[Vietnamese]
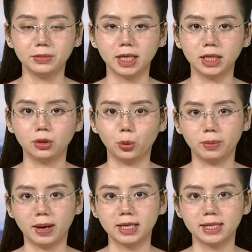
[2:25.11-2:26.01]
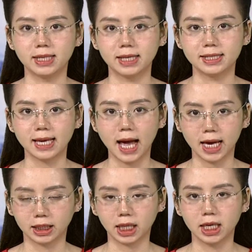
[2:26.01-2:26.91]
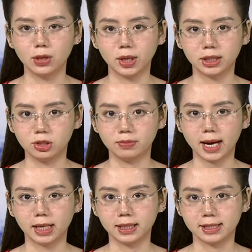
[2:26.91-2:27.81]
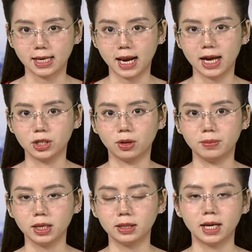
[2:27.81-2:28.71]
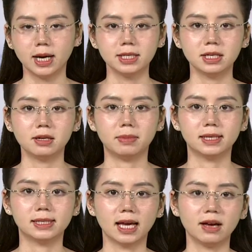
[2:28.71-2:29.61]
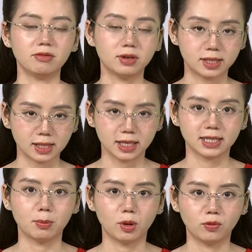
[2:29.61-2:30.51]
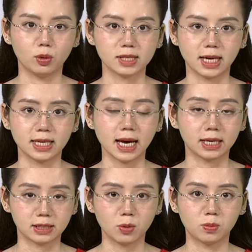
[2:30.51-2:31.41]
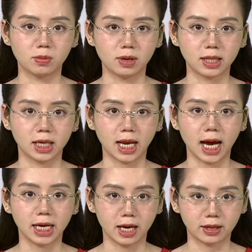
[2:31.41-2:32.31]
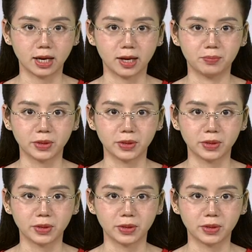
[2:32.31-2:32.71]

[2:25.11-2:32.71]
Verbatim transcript: tin từ Ủy ban Nhân dân xã Hà Tây, huyện Chư Pa, tỉnh Gia Lai cho biết trên địa bàn xã vừa xảy ra một vụ cháy nhà rông gây thiệt hại nặng nề.